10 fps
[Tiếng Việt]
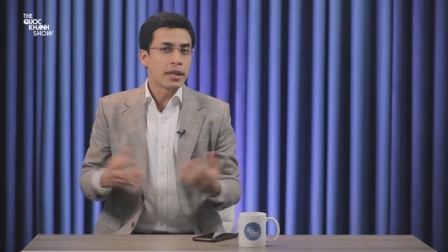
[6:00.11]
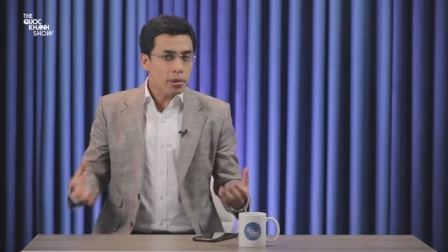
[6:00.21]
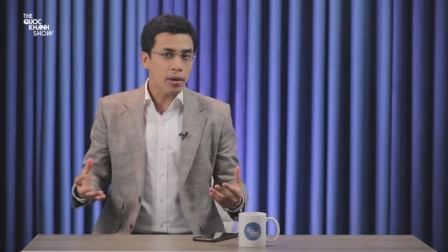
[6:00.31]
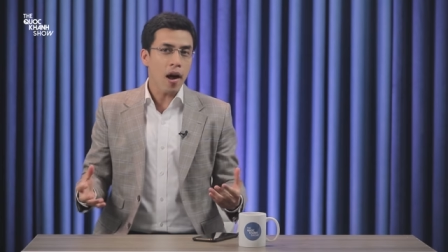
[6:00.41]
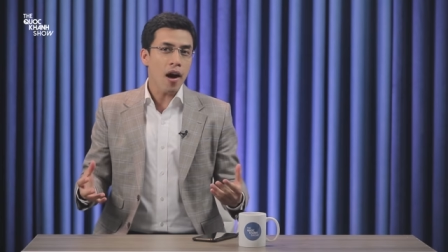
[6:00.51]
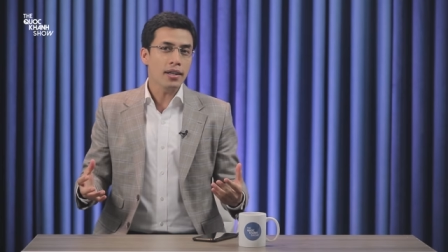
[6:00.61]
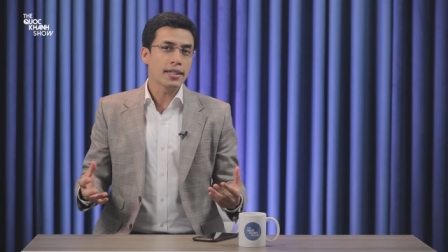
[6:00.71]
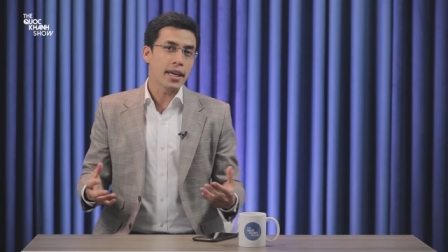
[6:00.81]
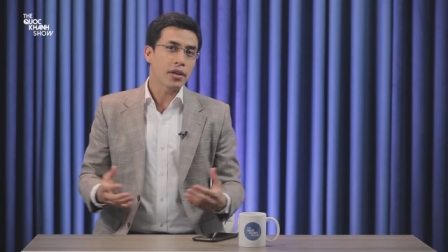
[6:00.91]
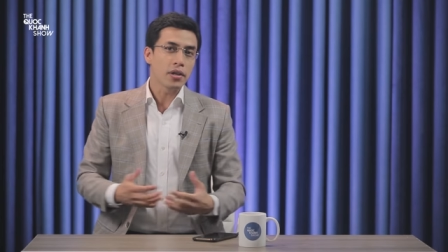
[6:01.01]
Chiếu theo đó thì
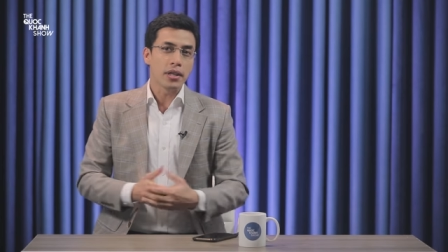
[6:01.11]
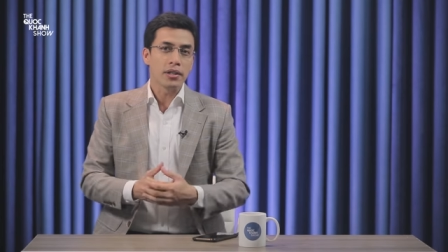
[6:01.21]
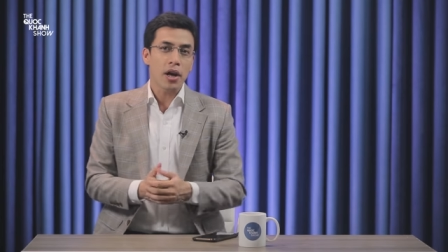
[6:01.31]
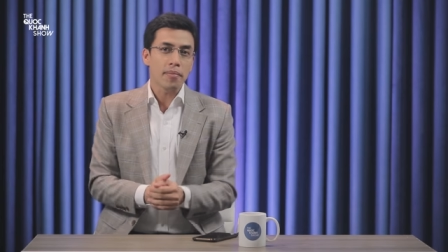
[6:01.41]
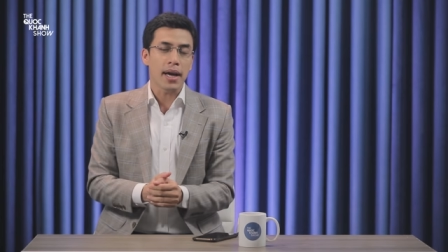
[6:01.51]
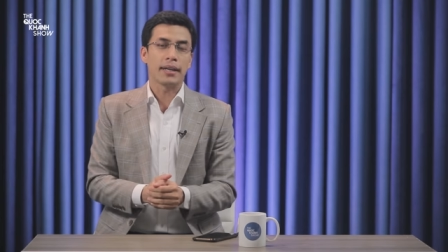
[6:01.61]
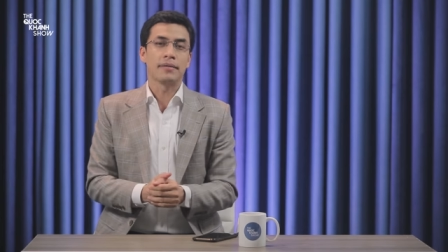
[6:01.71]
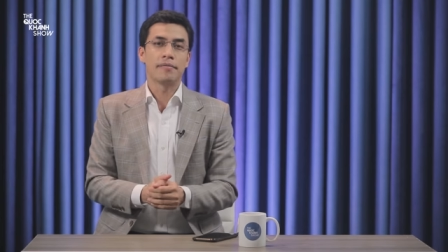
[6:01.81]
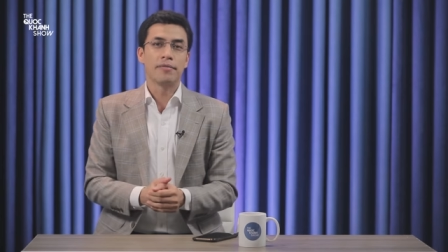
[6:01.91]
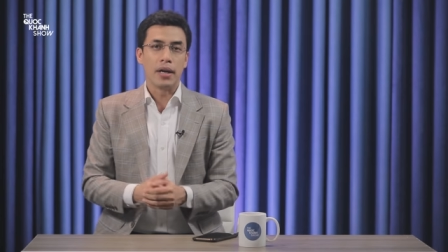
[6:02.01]
sẽ có những nhóm
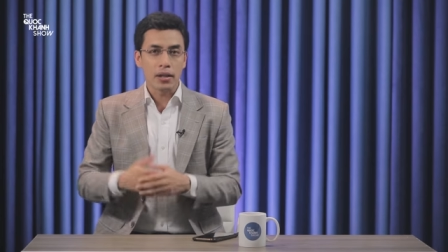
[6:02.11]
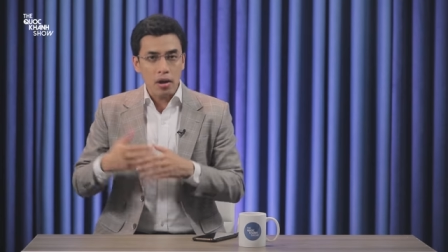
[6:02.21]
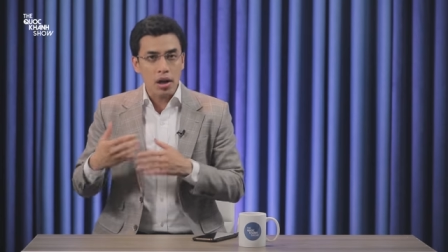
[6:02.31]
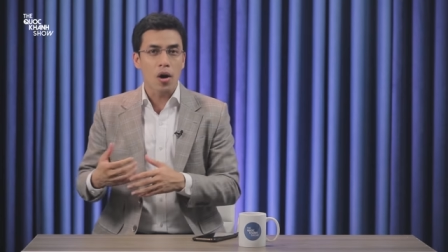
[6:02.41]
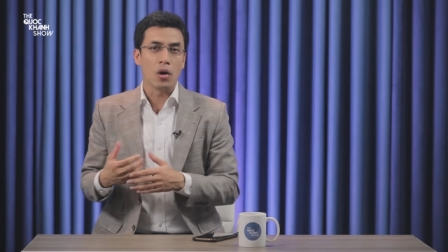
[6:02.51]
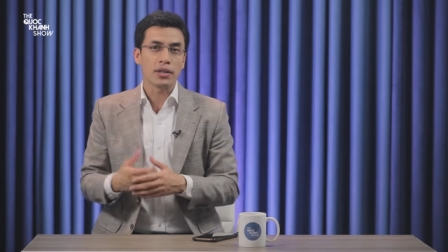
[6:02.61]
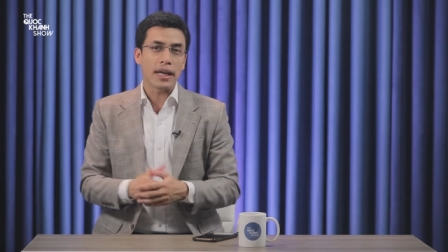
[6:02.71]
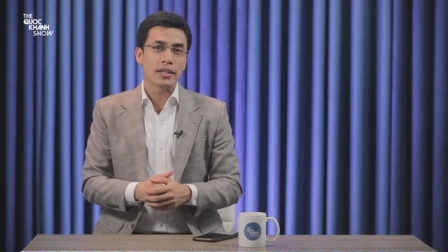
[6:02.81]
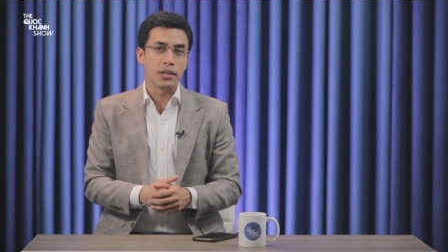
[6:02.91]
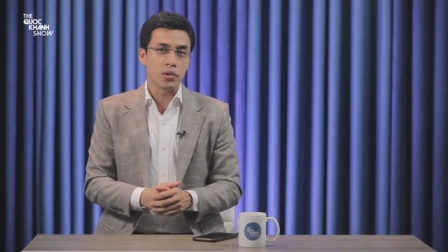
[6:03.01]
ngành vẫn có cơ hội
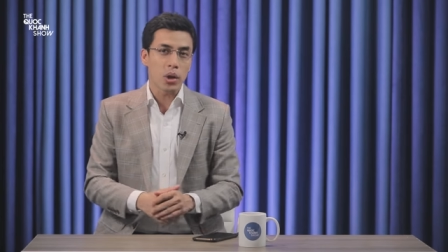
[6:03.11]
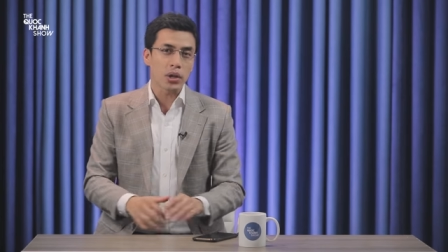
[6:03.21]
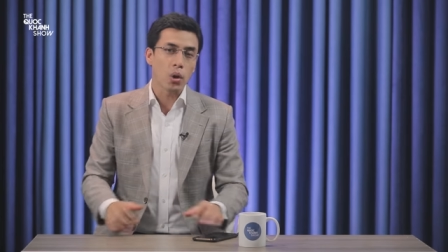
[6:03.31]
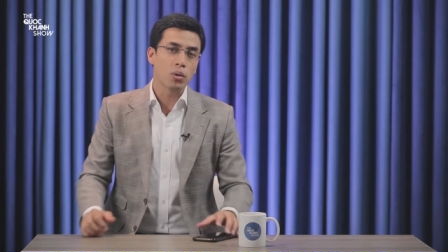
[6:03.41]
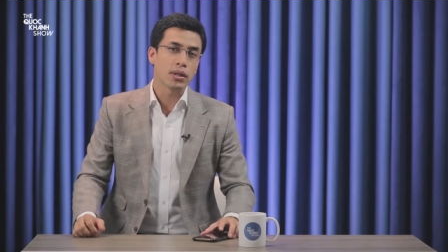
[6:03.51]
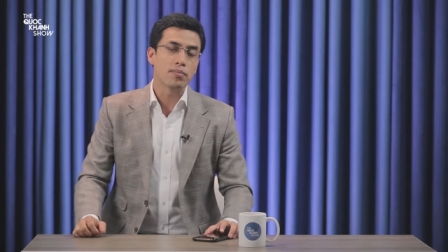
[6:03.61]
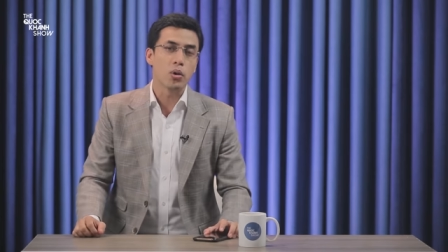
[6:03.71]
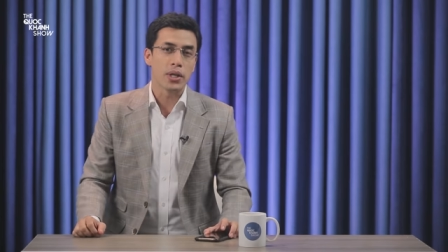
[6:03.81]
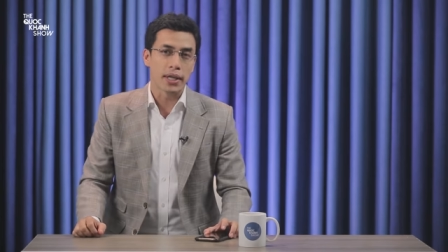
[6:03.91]
tăng trưởng doanh thu trong mùa